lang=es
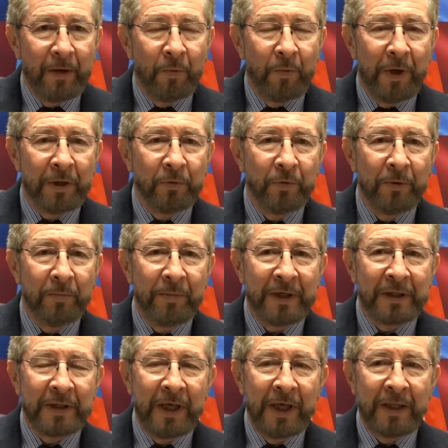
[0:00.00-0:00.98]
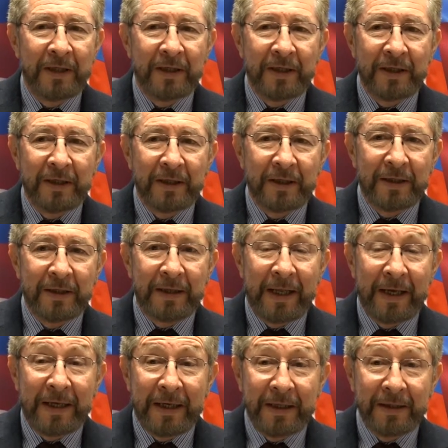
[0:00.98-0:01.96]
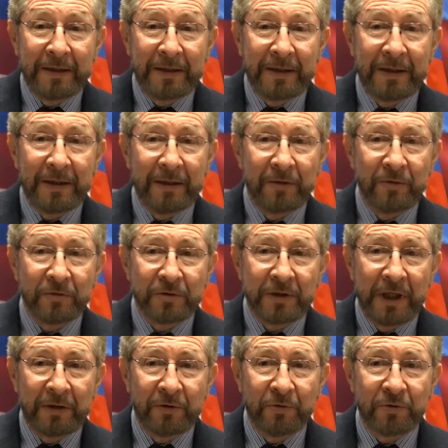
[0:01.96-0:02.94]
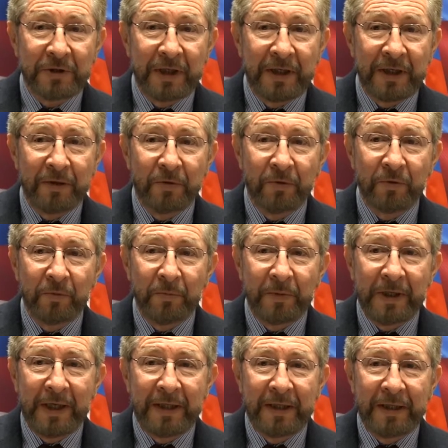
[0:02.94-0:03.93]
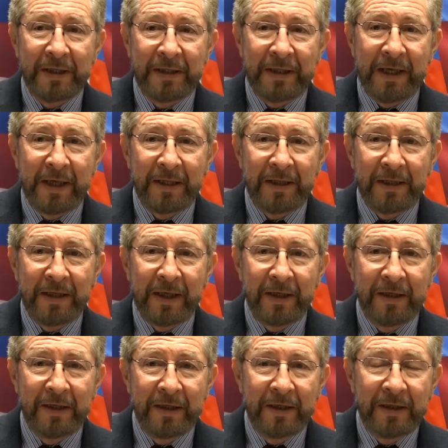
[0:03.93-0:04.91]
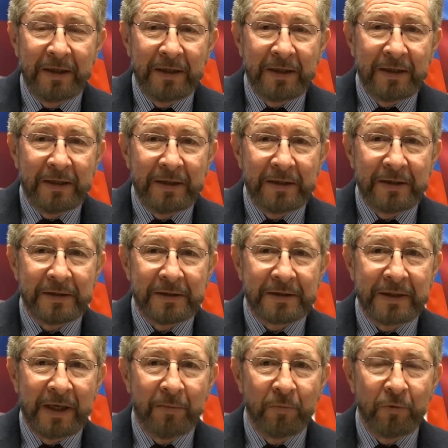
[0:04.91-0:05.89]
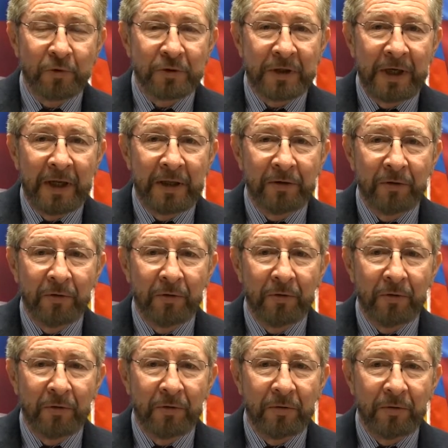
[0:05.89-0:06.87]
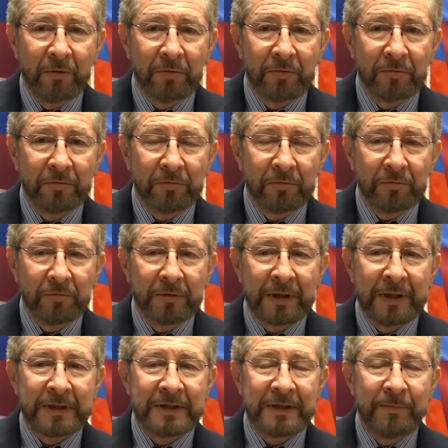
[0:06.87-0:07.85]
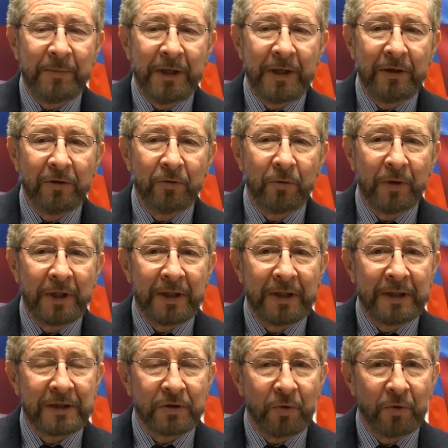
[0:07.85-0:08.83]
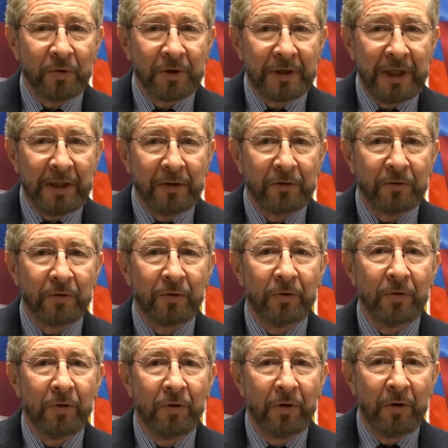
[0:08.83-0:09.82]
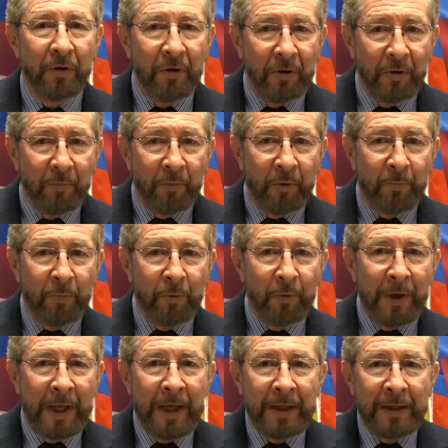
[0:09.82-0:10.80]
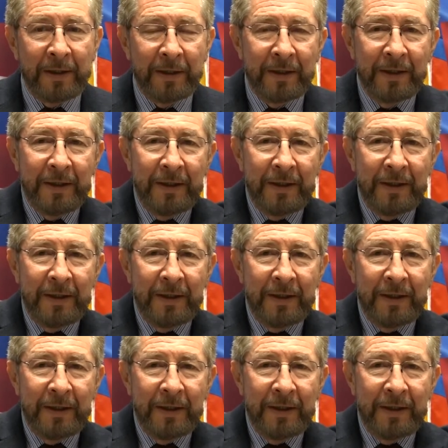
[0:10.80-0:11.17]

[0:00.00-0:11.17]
cuando en verdad eh, la gente, los datos de la economía del día a día eh, están mostrando oh, crecimiento en el descontento popular,